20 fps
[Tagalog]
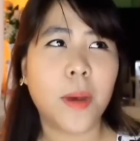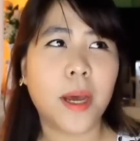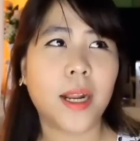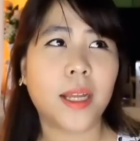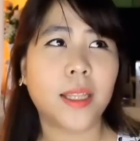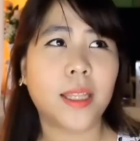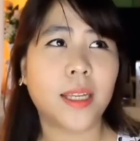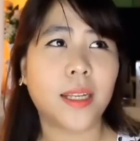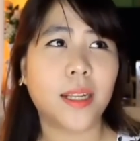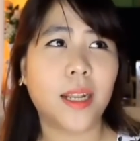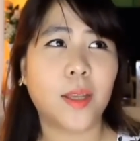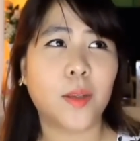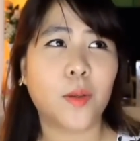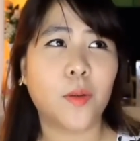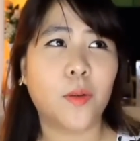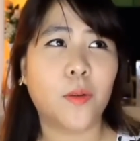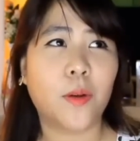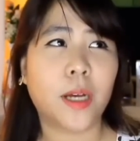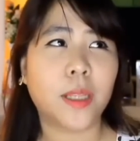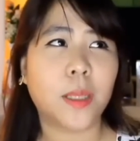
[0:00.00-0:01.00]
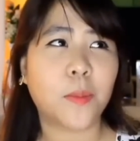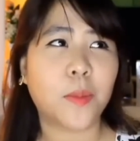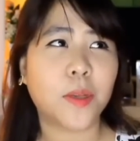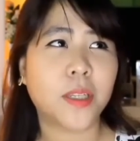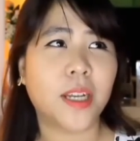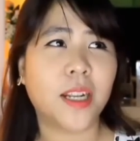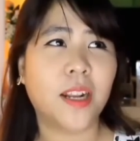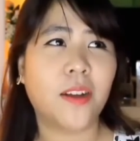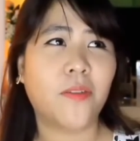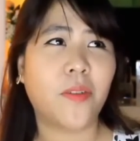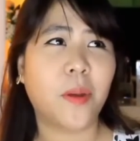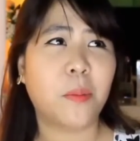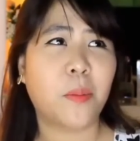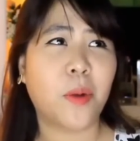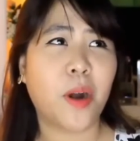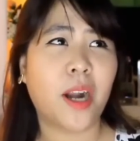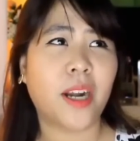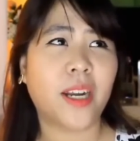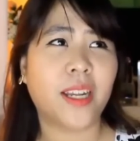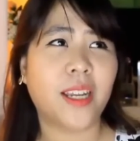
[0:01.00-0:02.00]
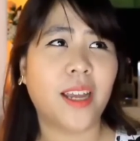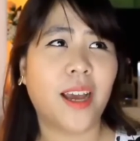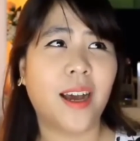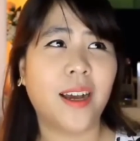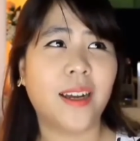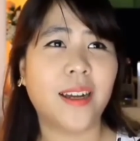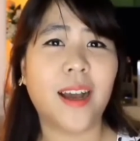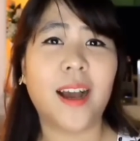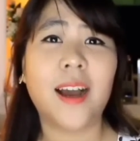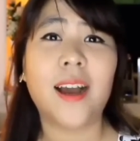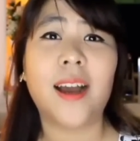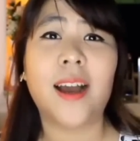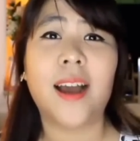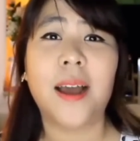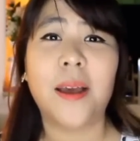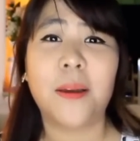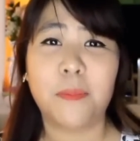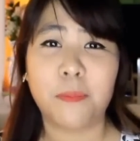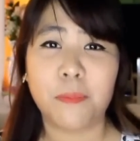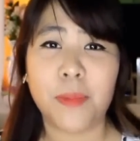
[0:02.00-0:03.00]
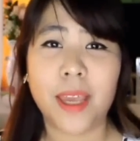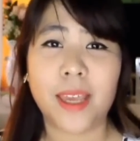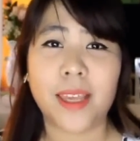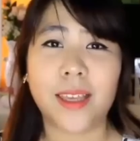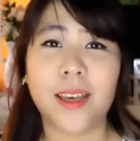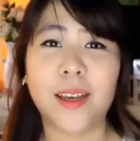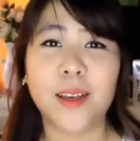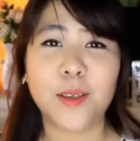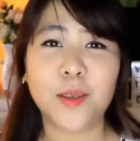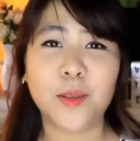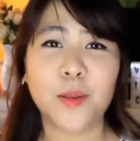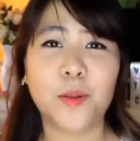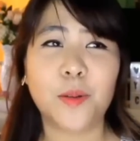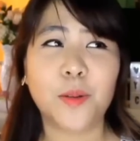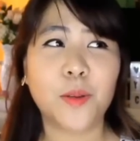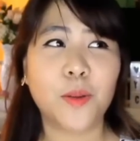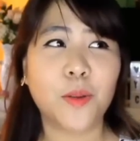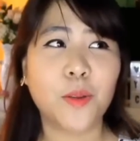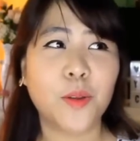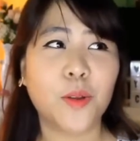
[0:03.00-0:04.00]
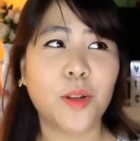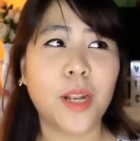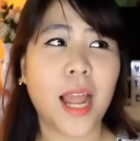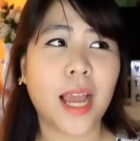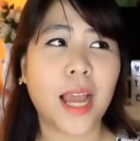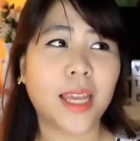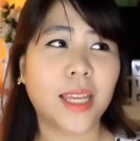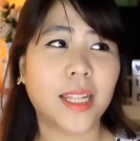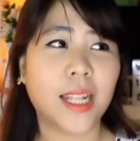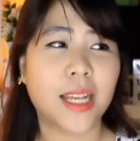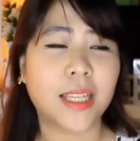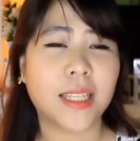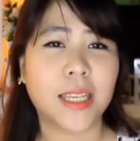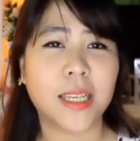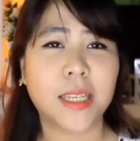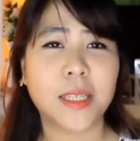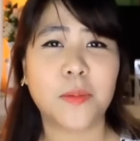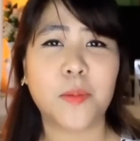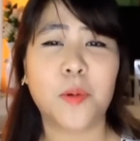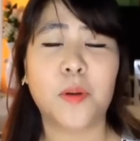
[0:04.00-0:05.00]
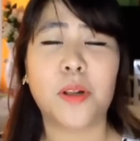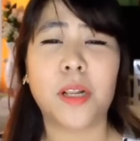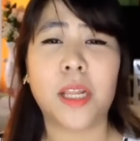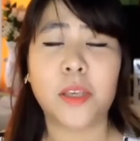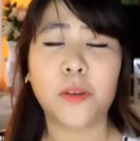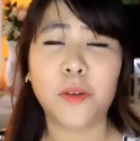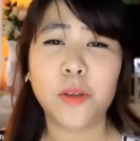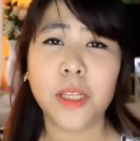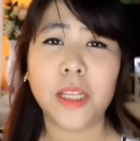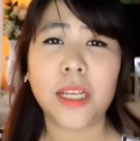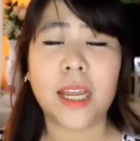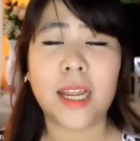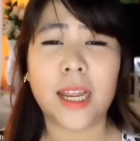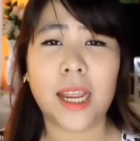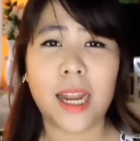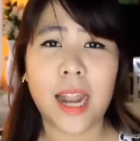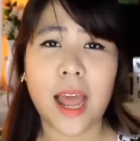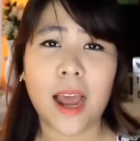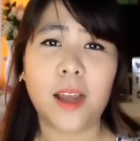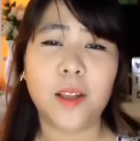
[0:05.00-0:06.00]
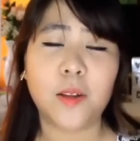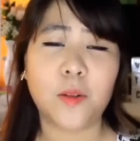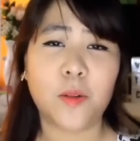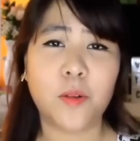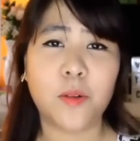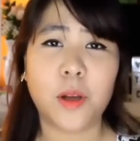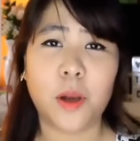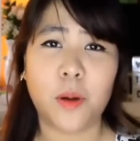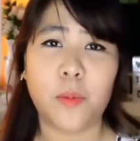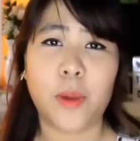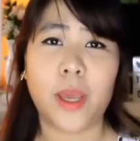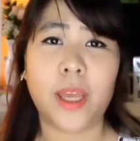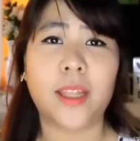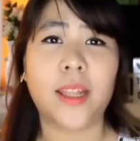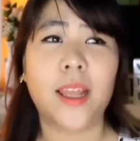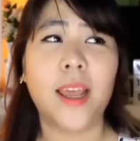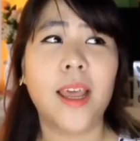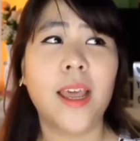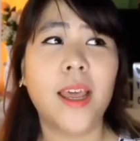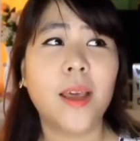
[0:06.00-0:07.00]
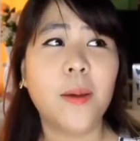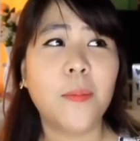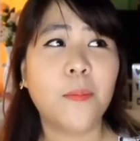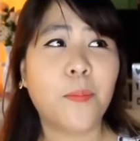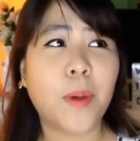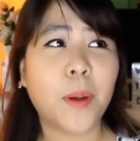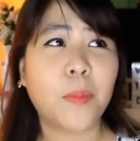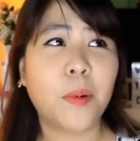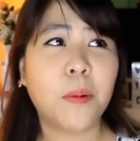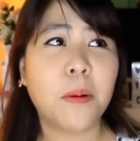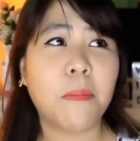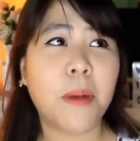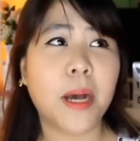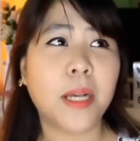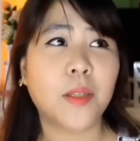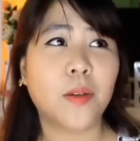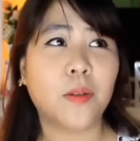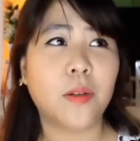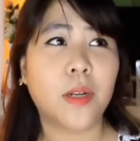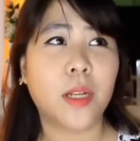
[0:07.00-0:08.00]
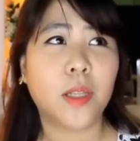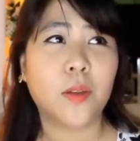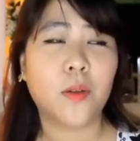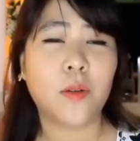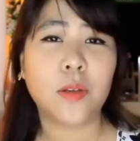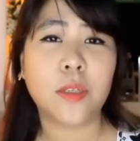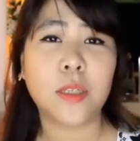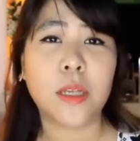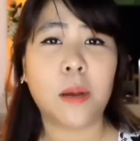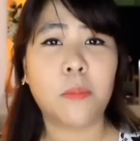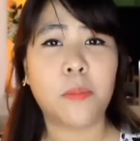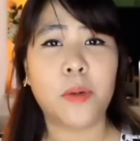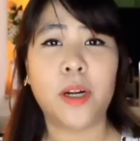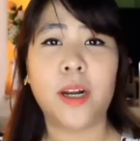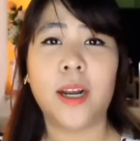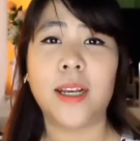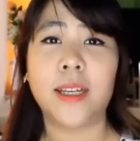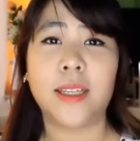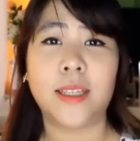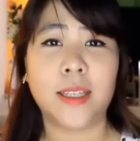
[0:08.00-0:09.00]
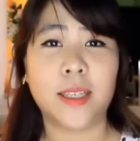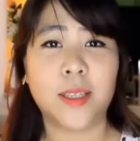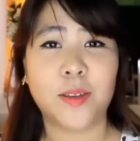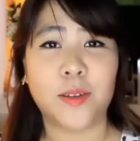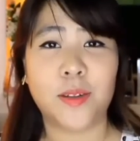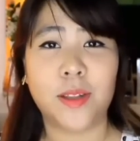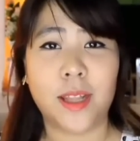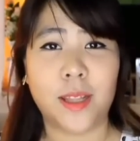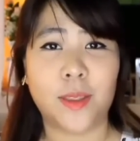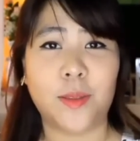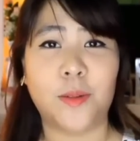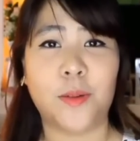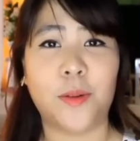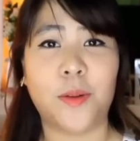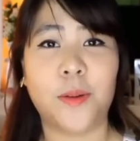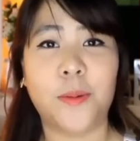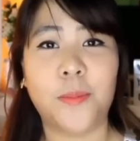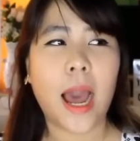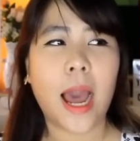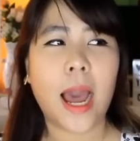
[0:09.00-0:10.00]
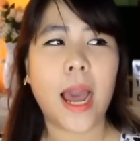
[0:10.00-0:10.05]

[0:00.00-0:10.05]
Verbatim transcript: dumarating na yung katapusan ng February hanggang May. So, yun yung laging nasa isip ko na yun ang kailangan kong gawin pag pumapasok na tong summer season na to.